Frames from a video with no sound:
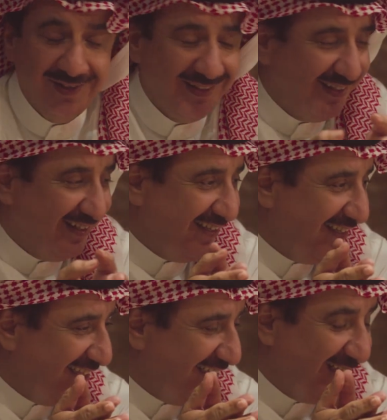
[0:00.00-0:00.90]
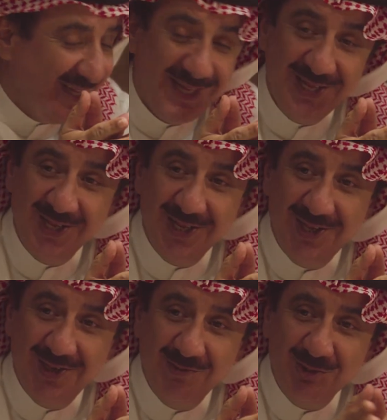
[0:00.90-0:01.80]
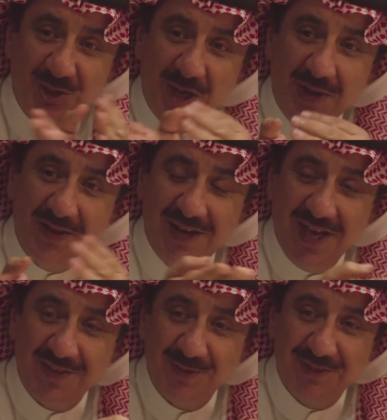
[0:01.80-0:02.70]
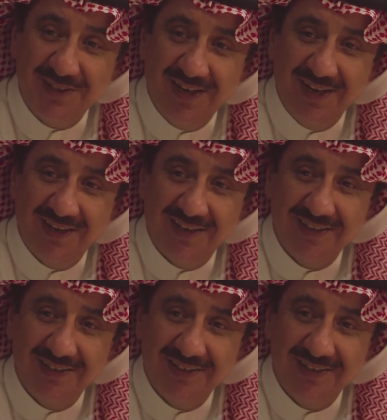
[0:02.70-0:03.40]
تنسى تقول لي وتجاب هذه هذه بنت الهلال